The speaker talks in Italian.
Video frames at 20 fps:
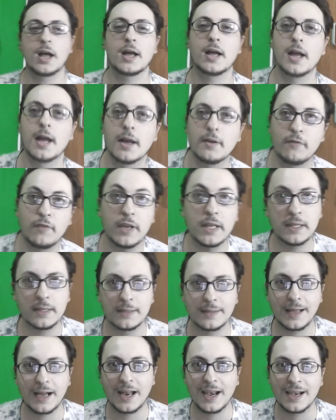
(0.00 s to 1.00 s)
eh,
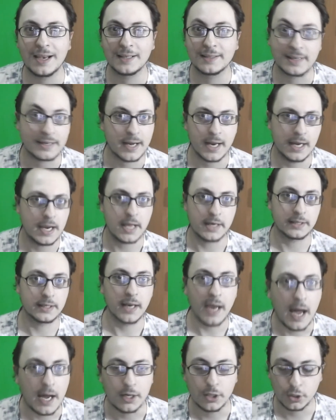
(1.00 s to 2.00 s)
fin dal trailer
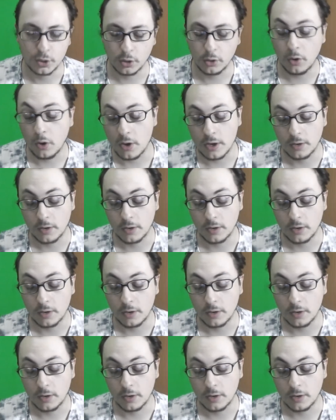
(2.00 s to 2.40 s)
di lancio, no?